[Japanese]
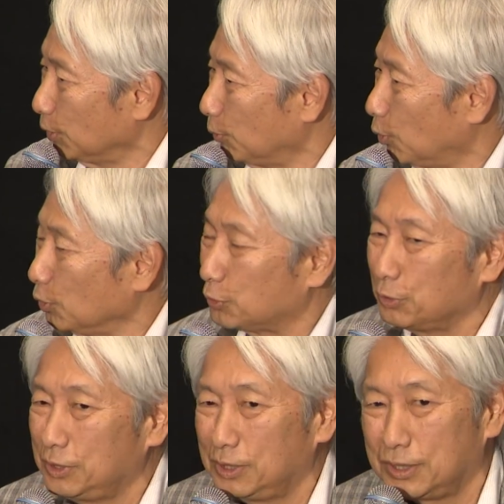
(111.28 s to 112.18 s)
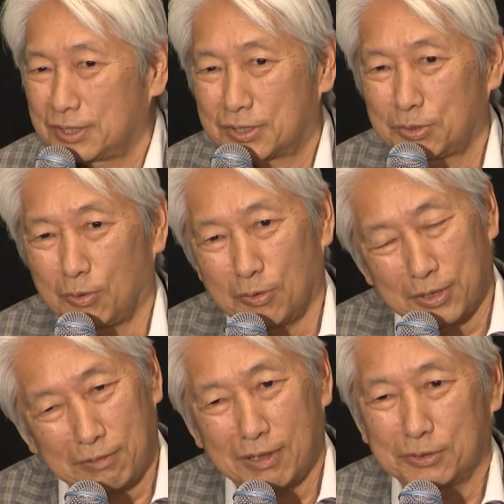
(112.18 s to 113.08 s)
もう本当に
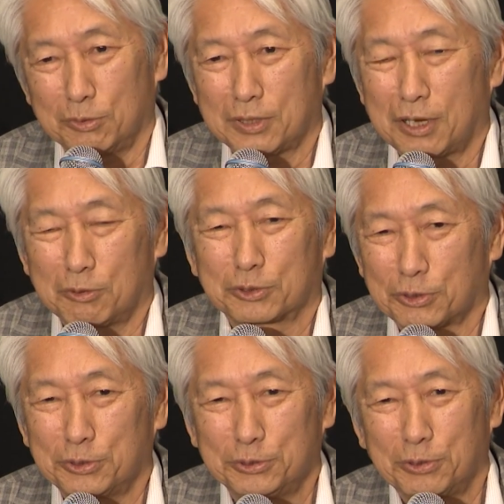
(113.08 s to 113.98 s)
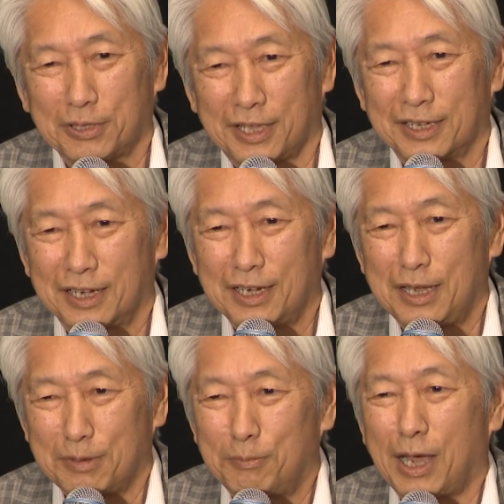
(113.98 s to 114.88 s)
それはどうだろうというような映画
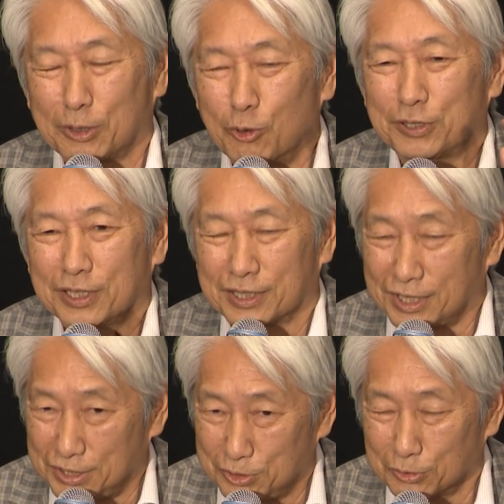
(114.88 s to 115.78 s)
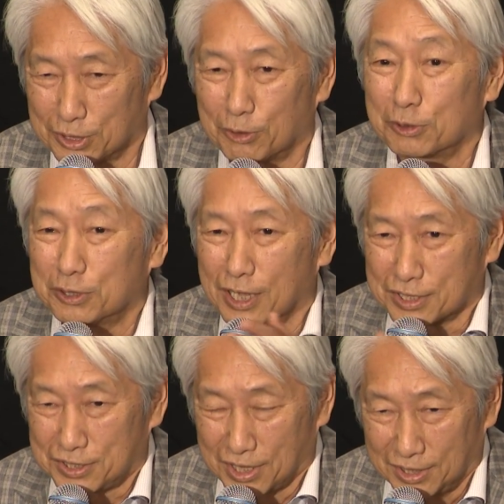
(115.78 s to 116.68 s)
が、大きな劇場で
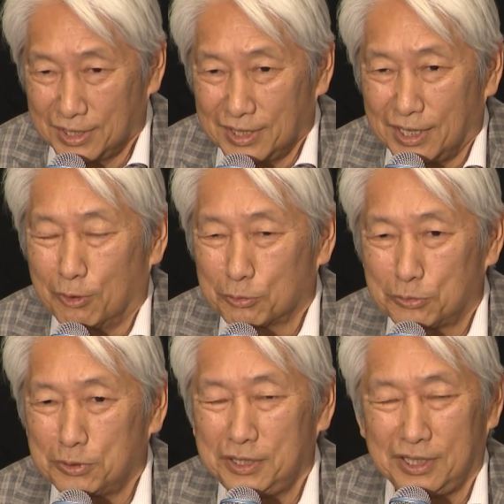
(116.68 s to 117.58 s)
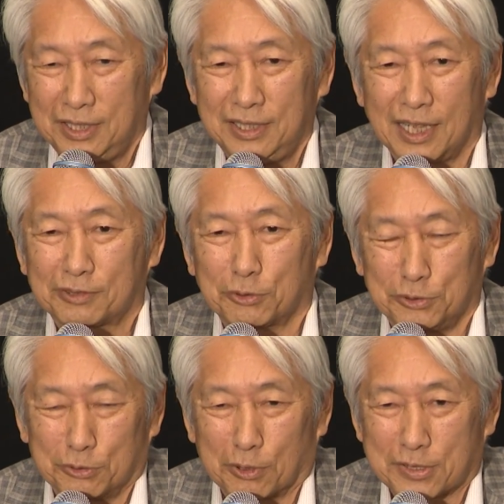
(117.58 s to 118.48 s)
ロングランして、本当にいいなと
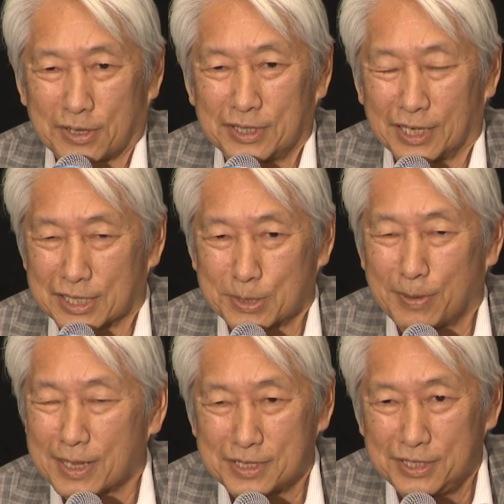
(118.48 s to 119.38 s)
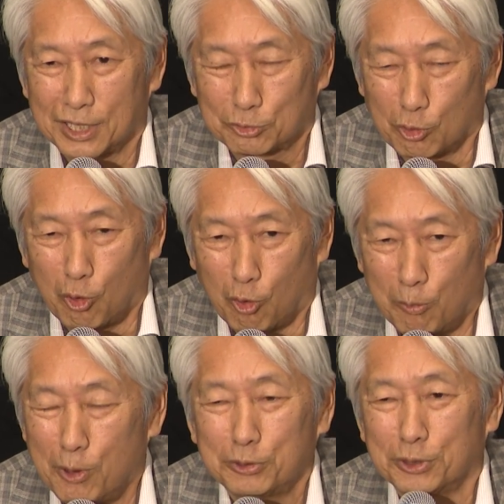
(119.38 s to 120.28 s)
いう、黒澤明が素晴らしいなと
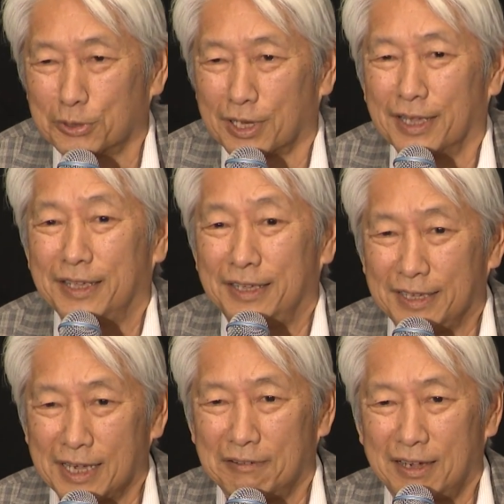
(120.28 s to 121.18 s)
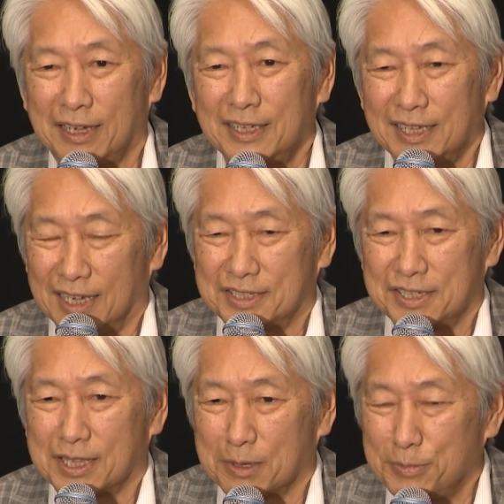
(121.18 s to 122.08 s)
思うような映画は、
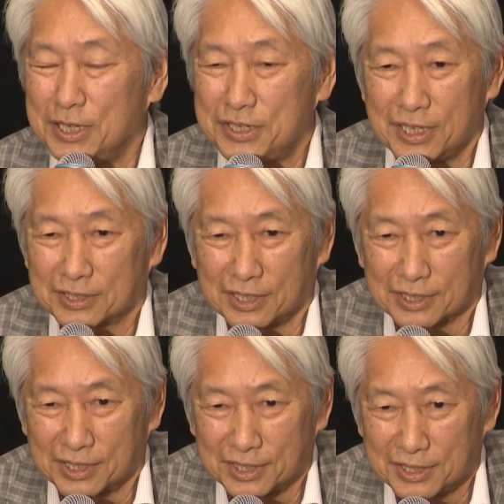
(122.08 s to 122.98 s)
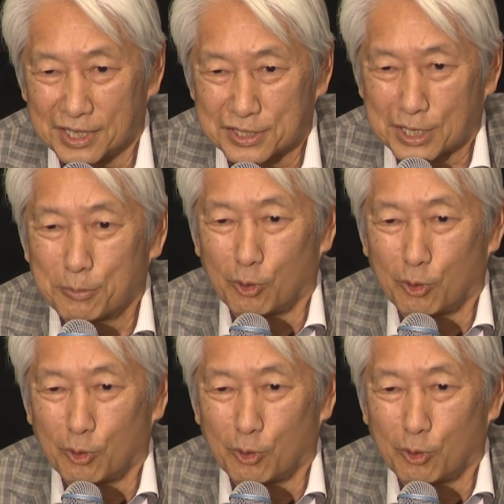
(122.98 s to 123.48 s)
小さなミニシアター系で、しか